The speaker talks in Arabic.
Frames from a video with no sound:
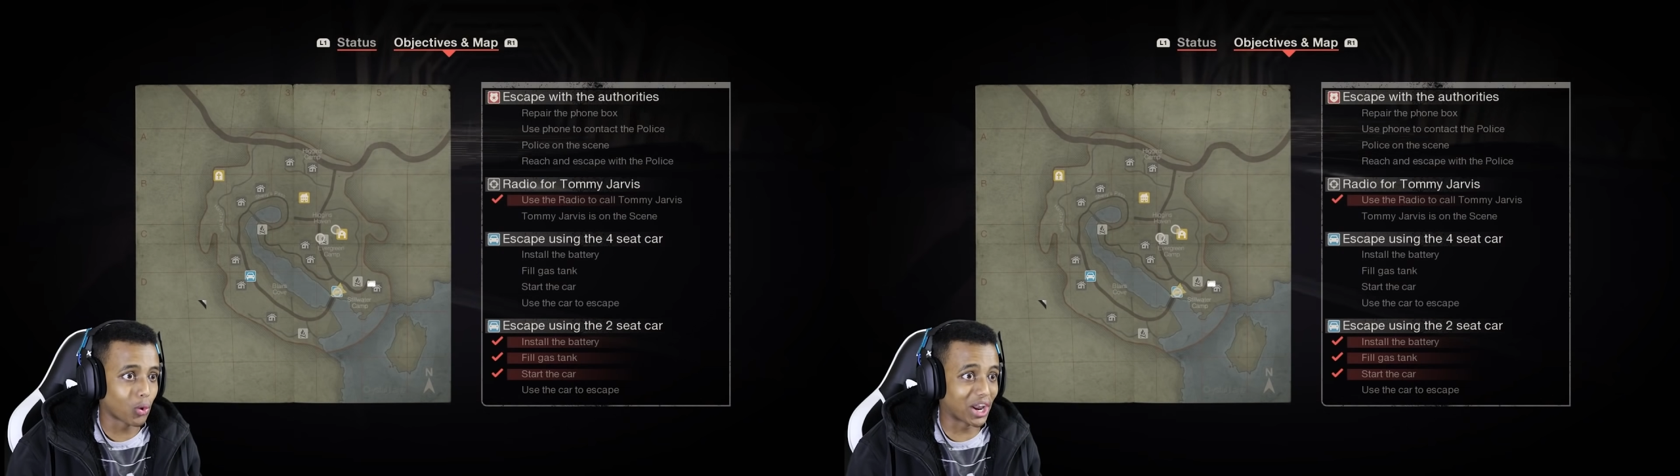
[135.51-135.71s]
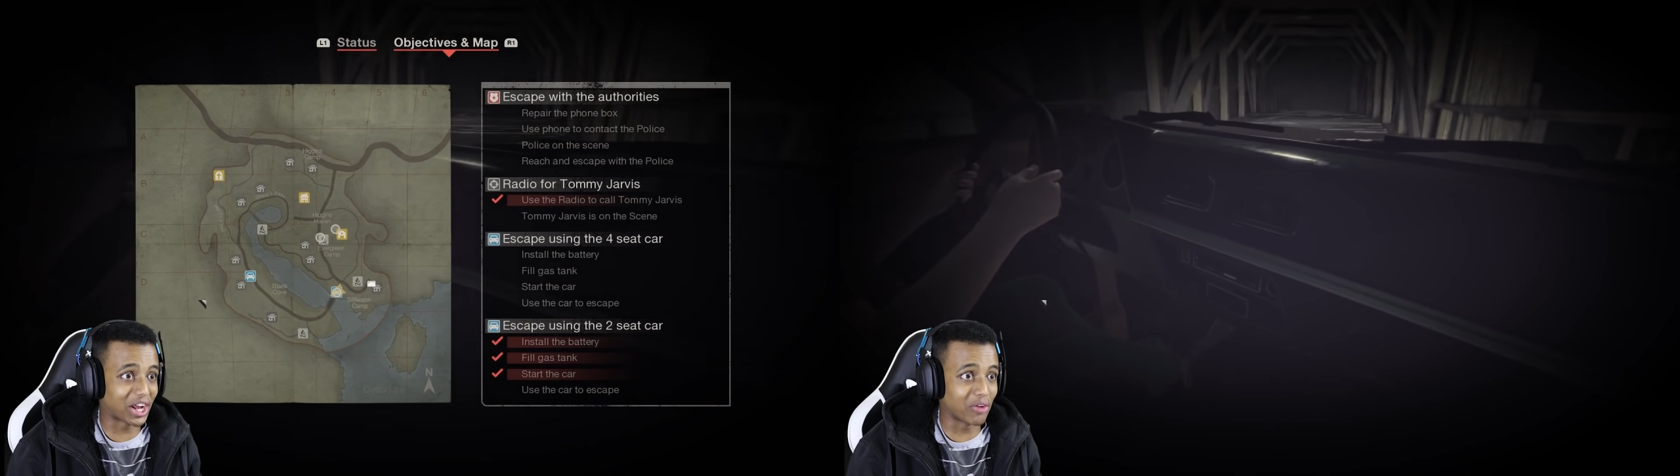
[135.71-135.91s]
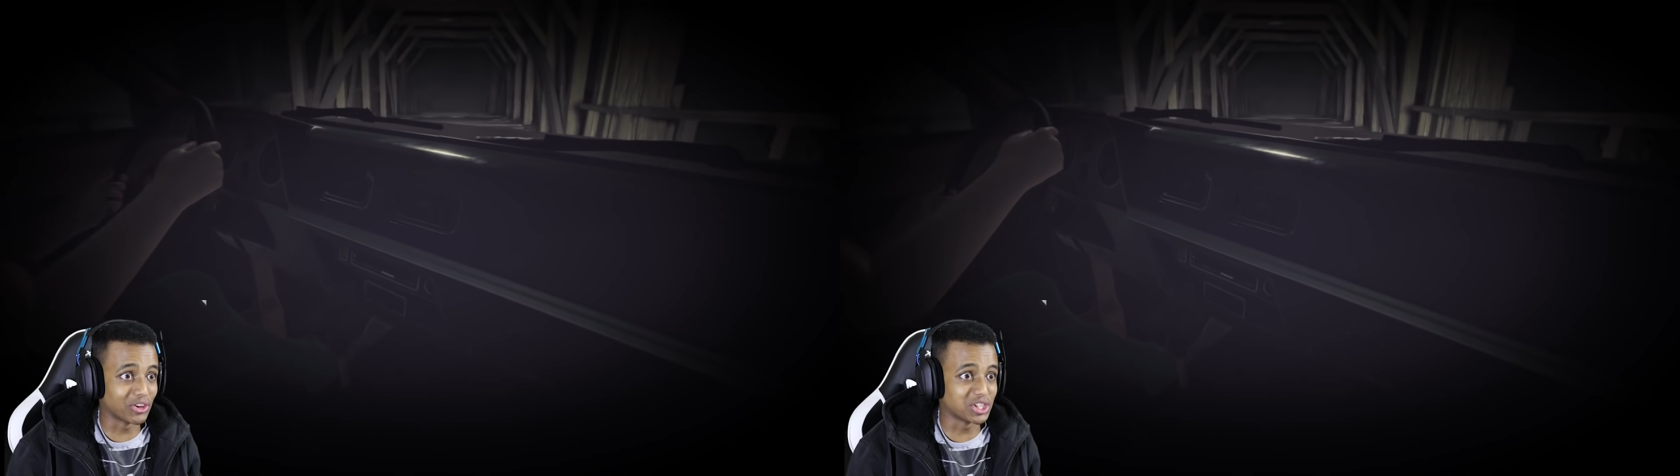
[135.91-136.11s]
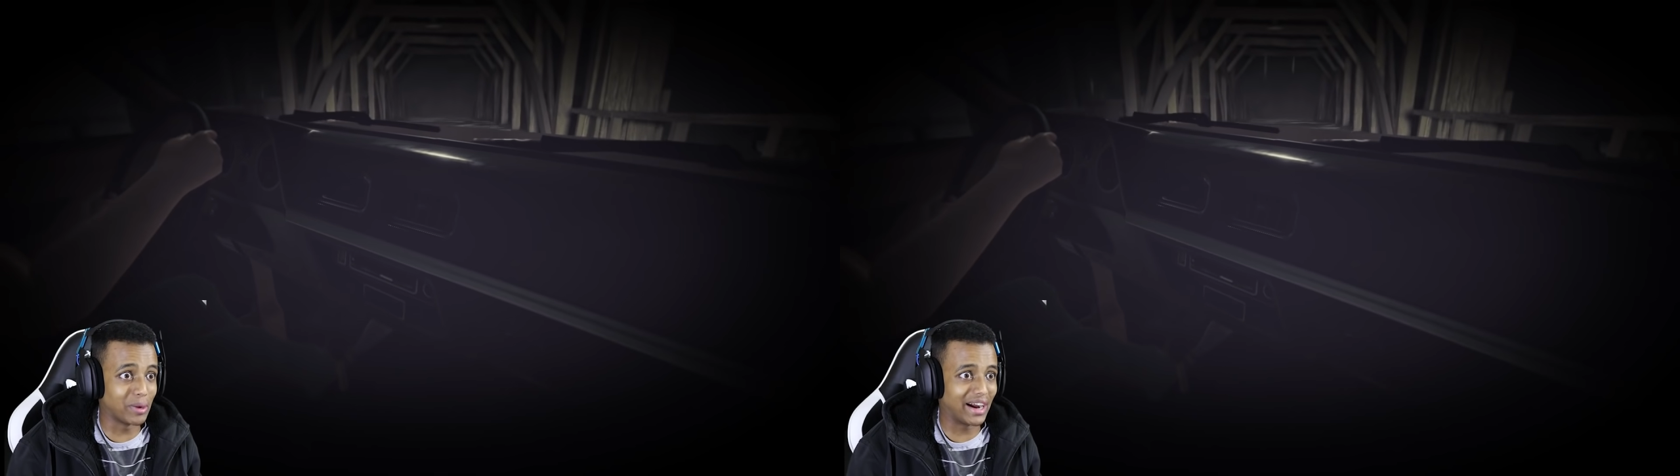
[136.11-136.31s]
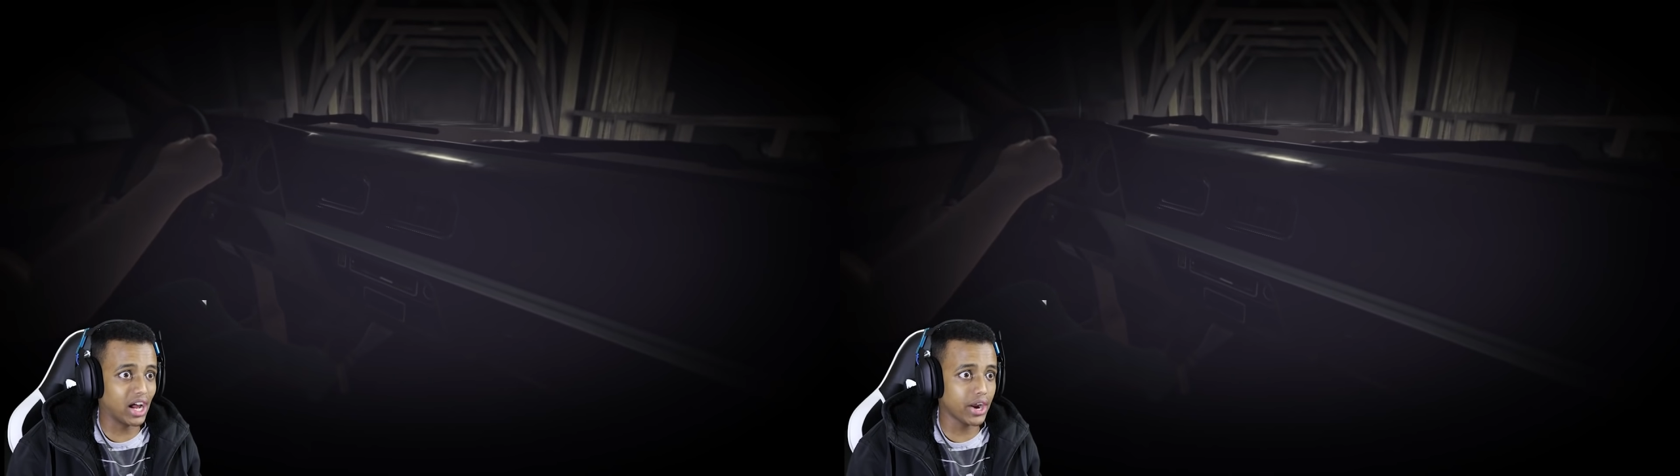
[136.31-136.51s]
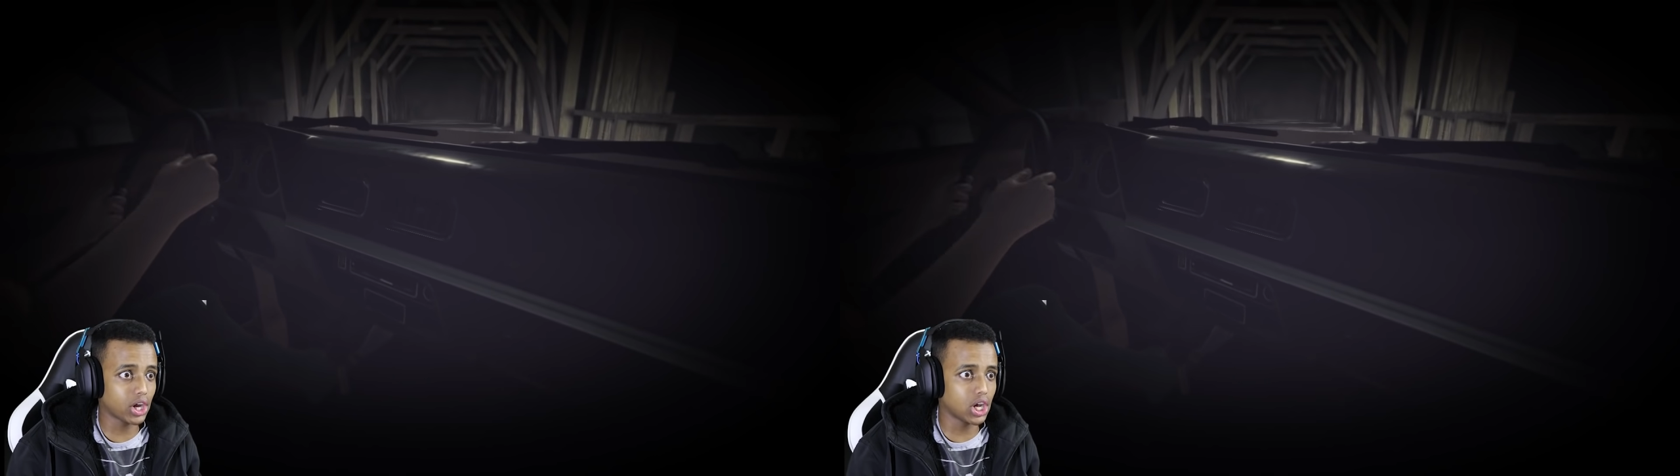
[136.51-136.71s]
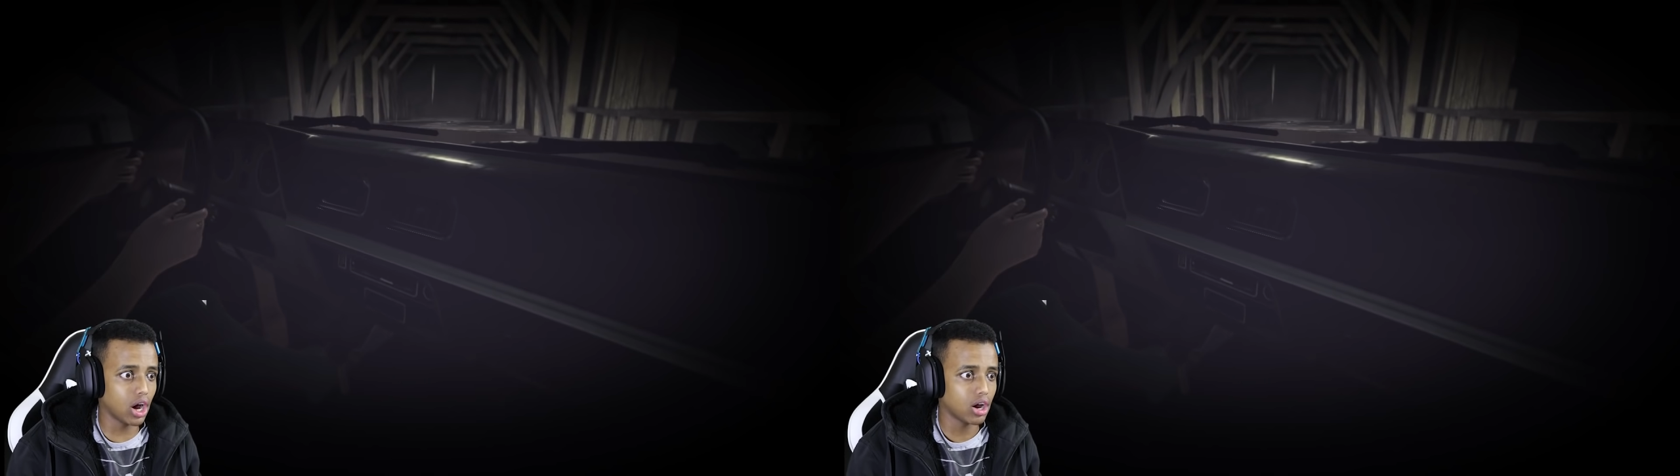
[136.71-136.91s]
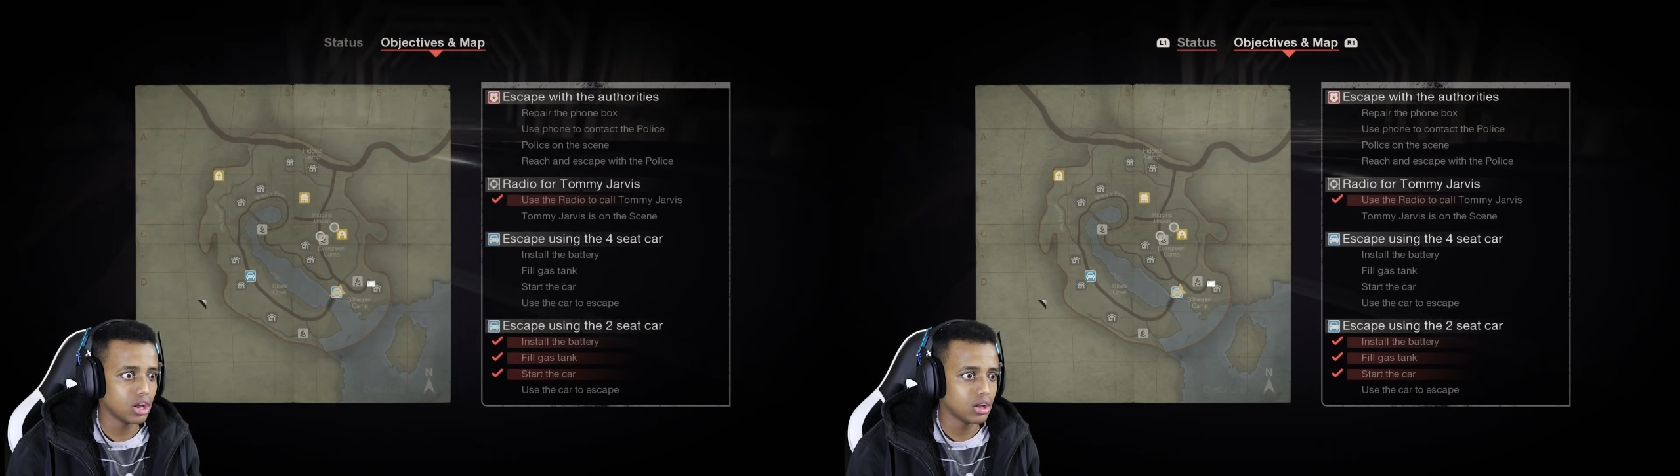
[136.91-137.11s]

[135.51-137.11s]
والله كفو يا جماعه حرك لا